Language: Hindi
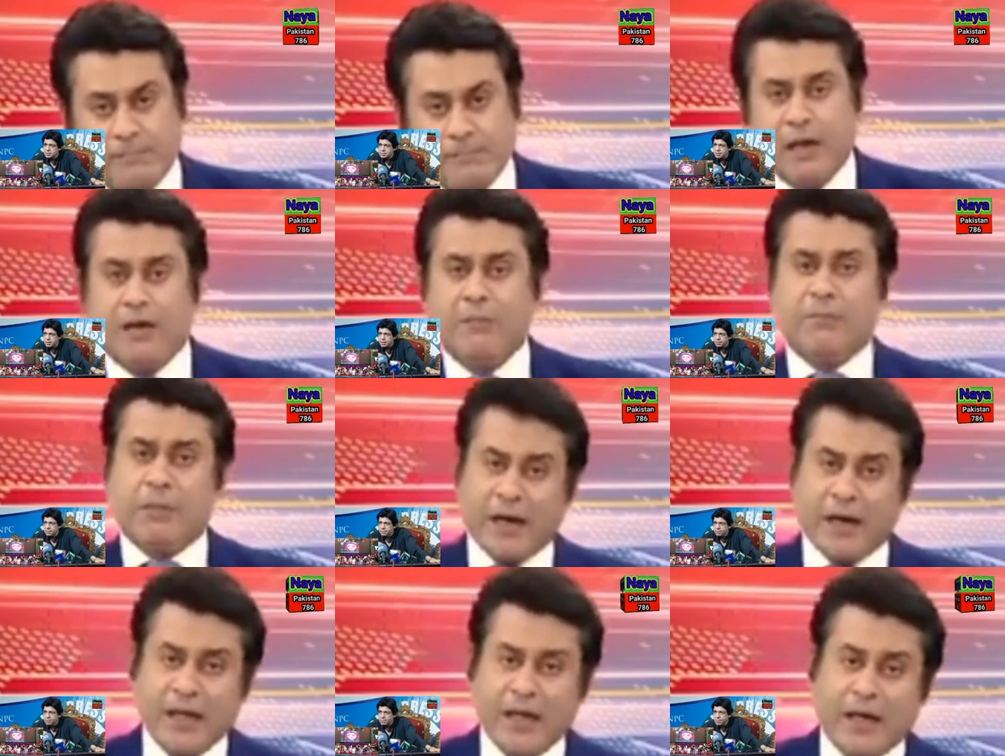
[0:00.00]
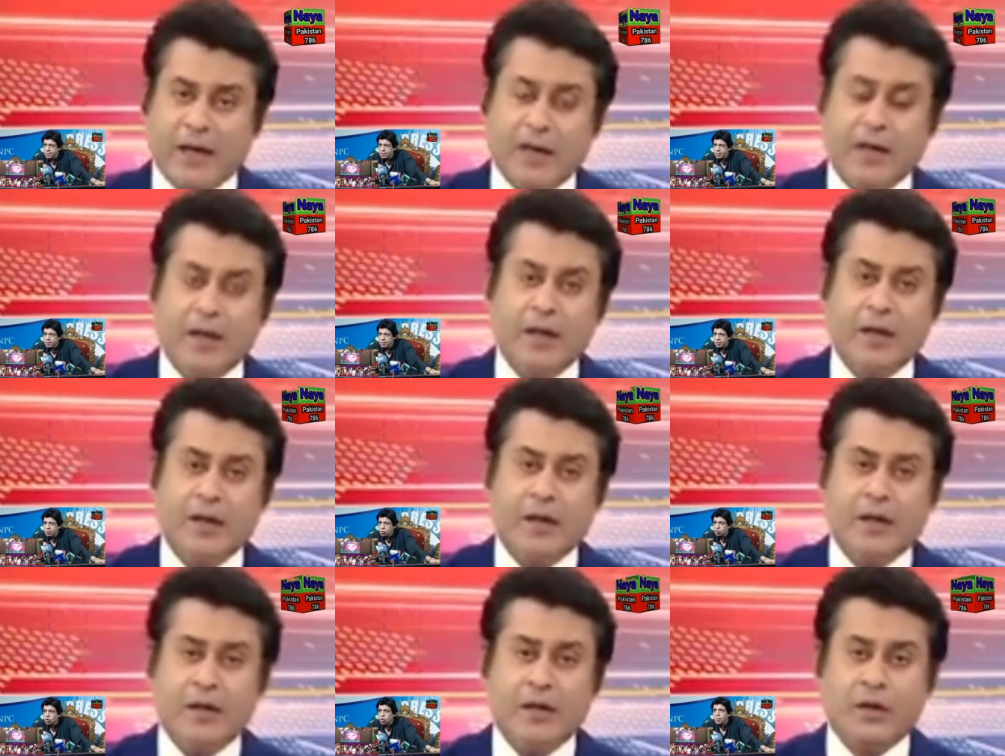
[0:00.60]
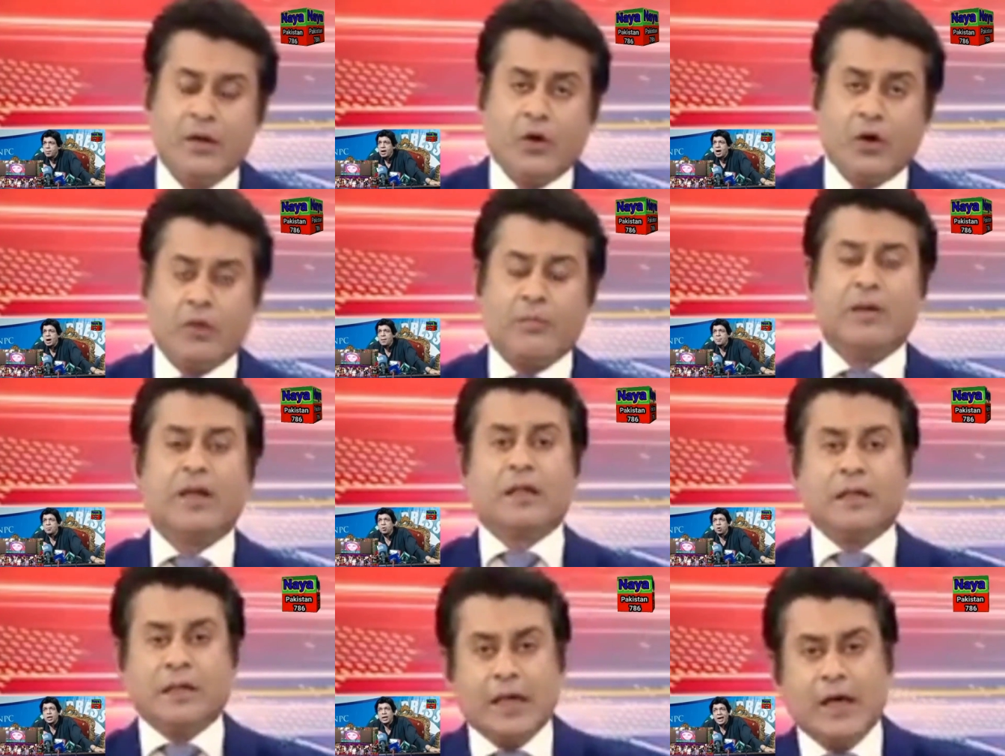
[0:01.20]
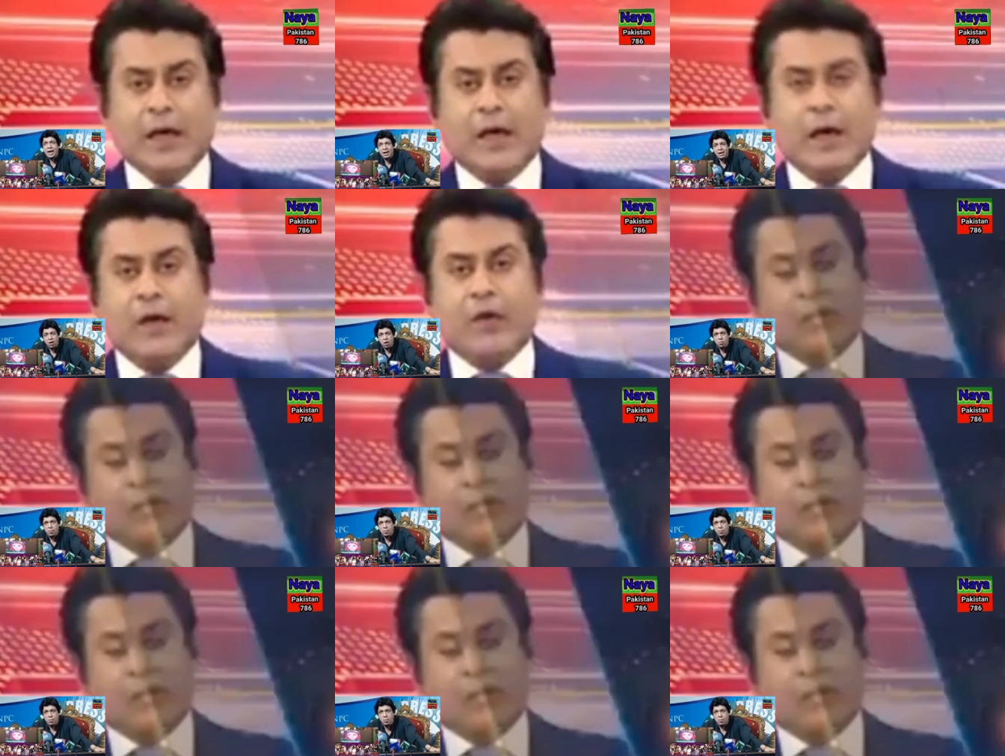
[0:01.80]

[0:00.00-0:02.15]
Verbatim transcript: मेरा भाई है और मेरा ये है